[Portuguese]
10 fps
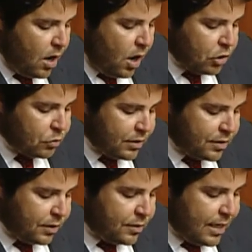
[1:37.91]
aos
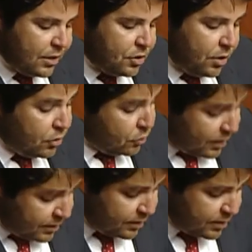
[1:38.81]
400, aos
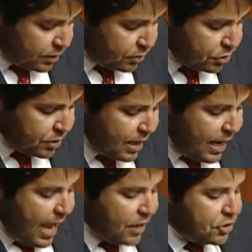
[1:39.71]
400 euros
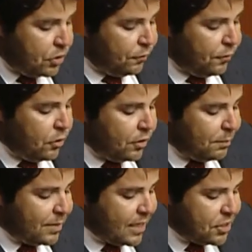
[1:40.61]
a acrescido o valor da
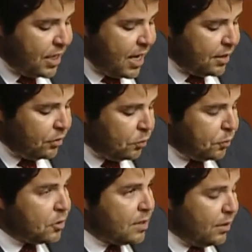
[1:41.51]
passagem aérea entre o
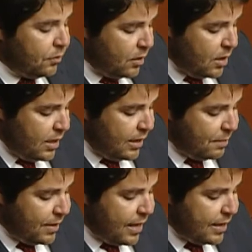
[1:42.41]
Porto Santo e a
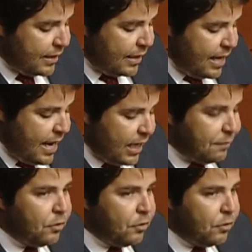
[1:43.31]
Madeira, agravando